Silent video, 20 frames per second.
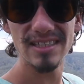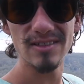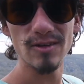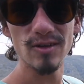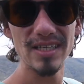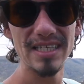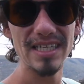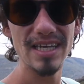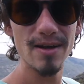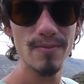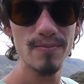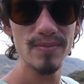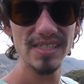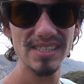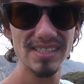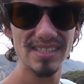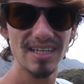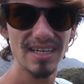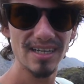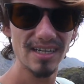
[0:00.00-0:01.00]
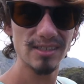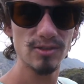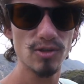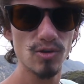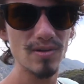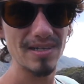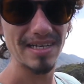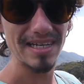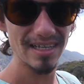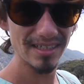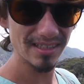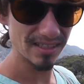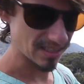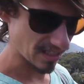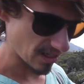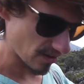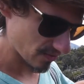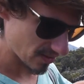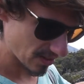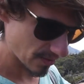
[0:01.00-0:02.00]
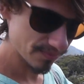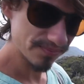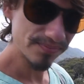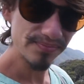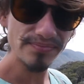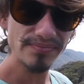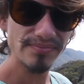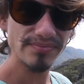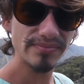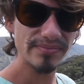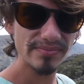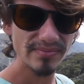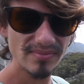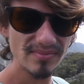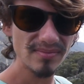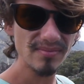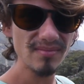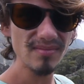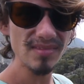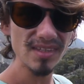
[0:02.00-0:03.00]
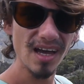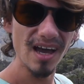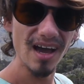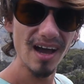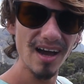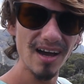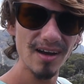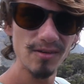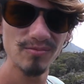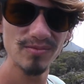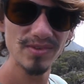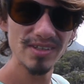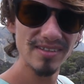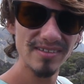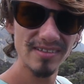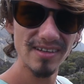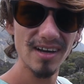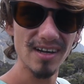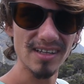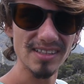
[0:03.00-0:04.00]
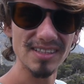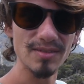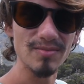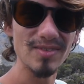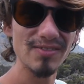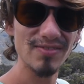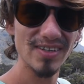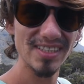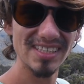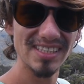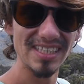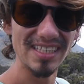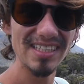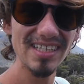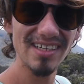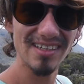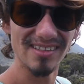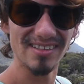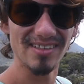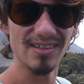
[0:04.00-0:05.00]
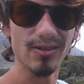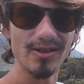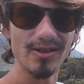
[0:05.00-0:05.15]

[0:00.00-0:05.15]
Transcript: halt noch hier mit der tollen Landschaft ähm, ja ziemlich faszinierend